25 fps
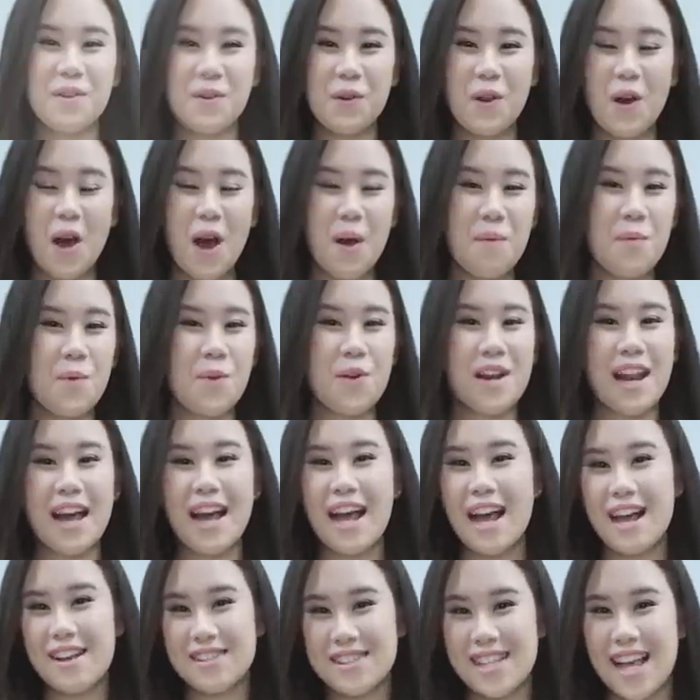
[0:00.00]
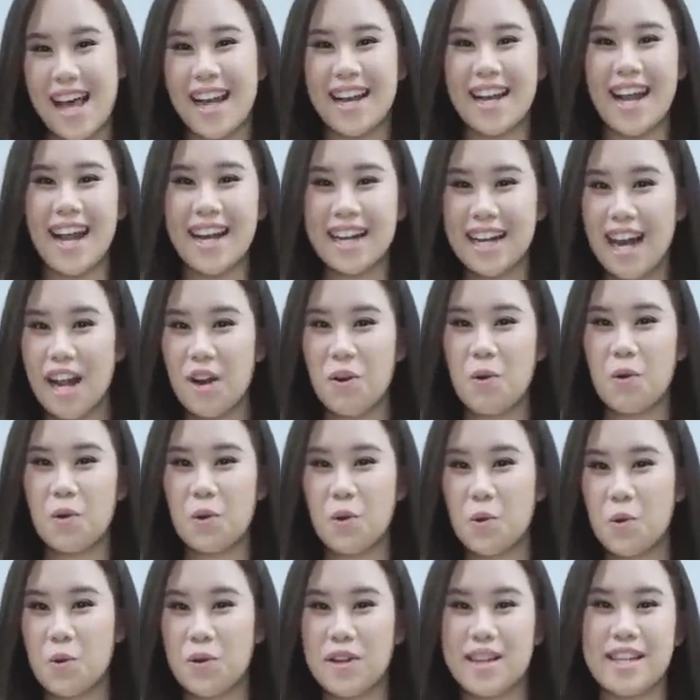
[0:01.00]
ดทุกข้อมูลและข่าวสารด้านการลง
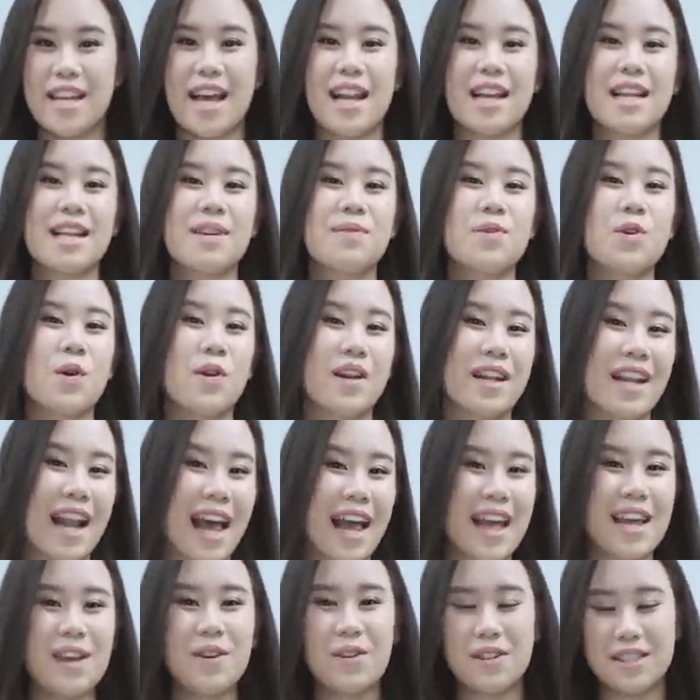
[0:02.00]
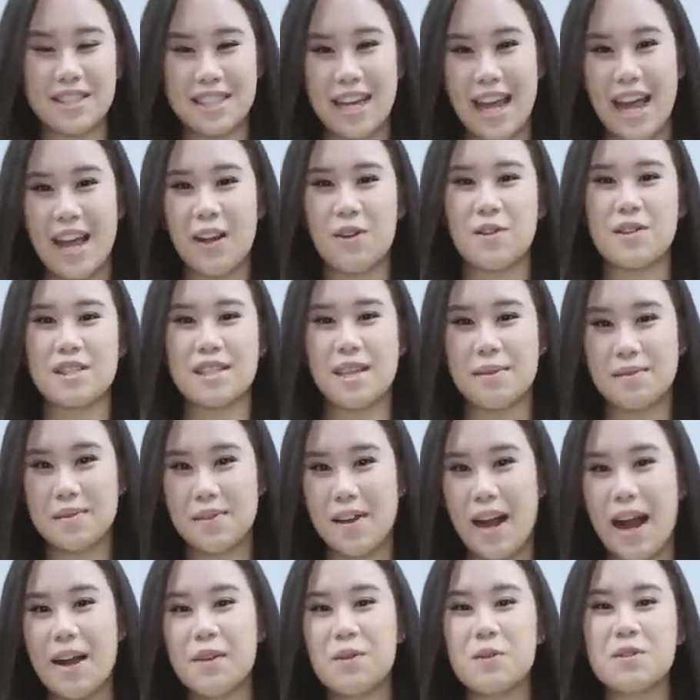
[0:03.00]
ทุนอย่าลืมกดไลค์กดแชร์กด
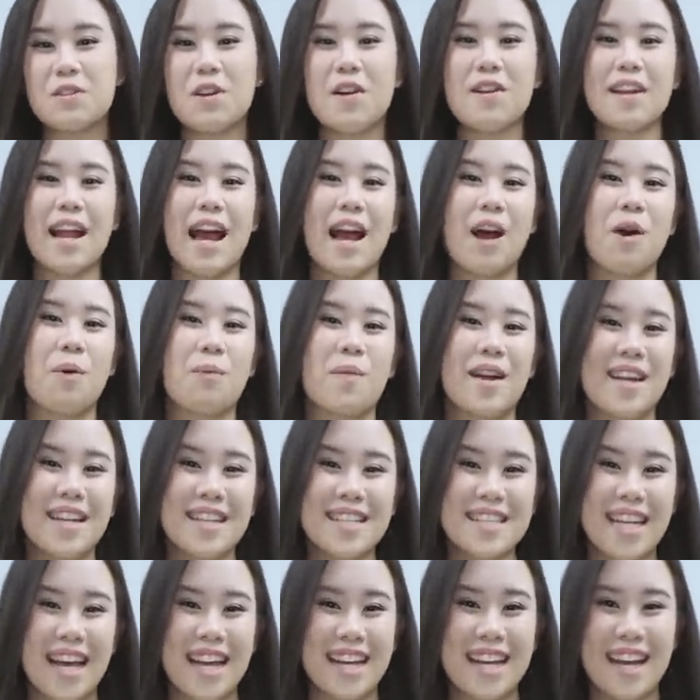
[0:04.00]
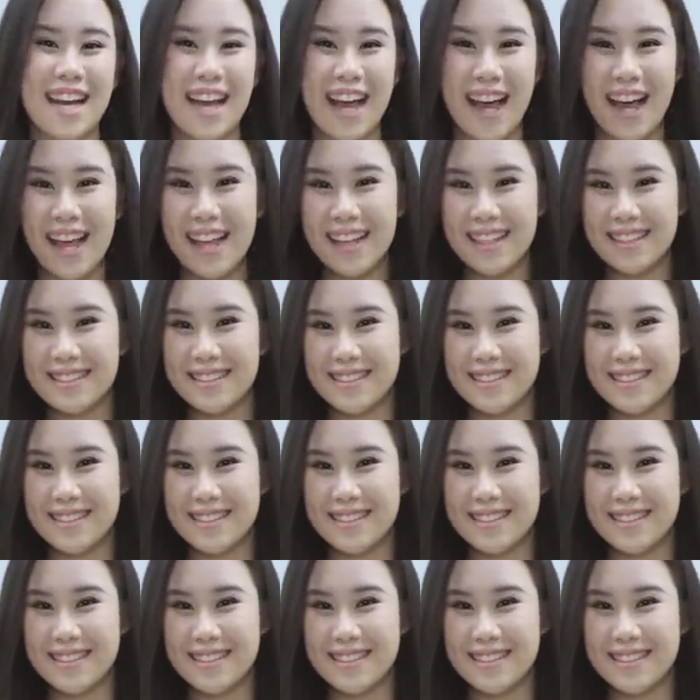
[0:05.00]
Subscribe ทุกช่องทางของ Money Chat นะคะ